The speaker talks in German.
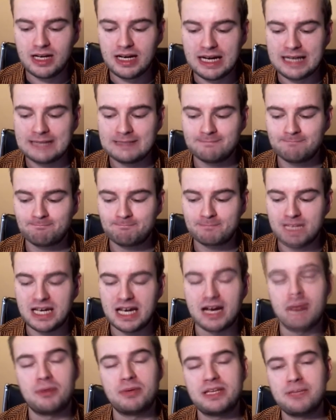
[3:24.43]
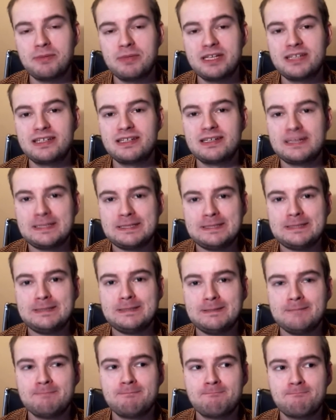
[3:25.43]
Ähm, ja, aber damit
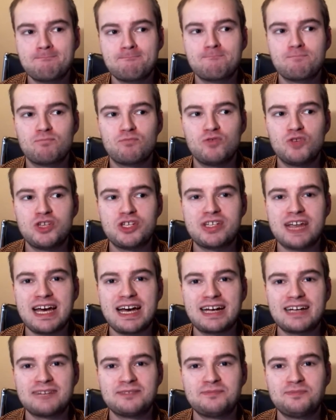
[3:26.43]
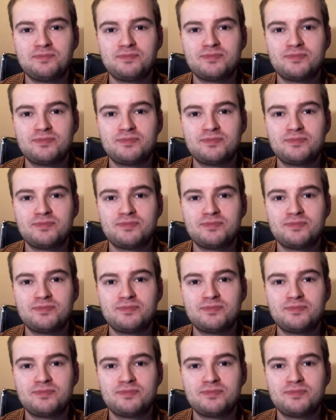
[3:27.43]
würde ich sagen,